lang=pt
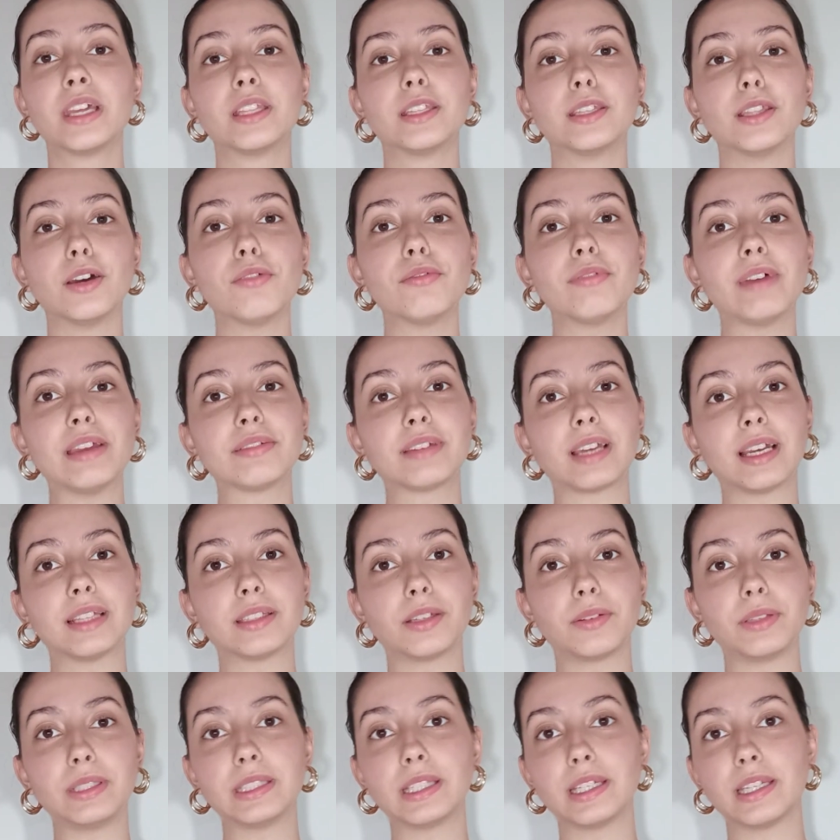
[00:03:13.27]
não vai ficar
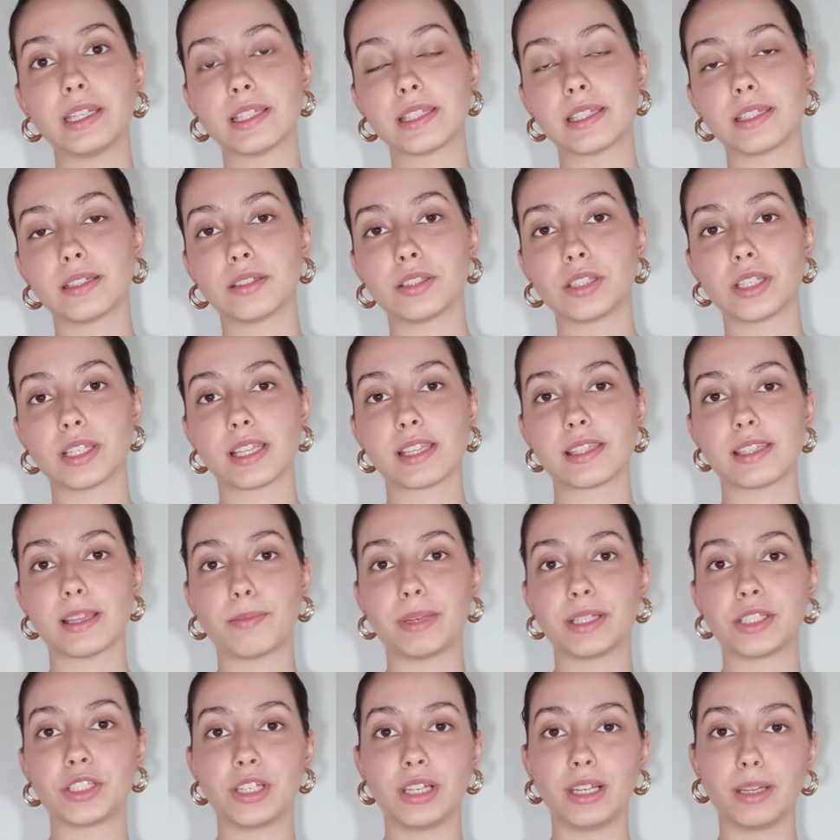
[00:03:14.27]
tão interessante essa
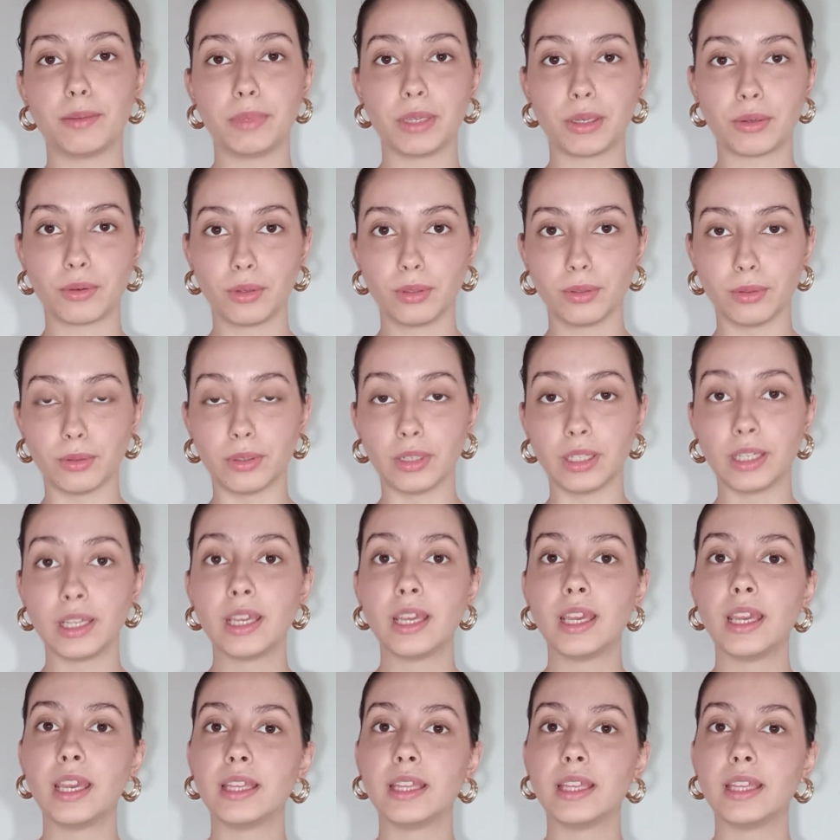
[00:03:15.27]
sapatilha bicolor.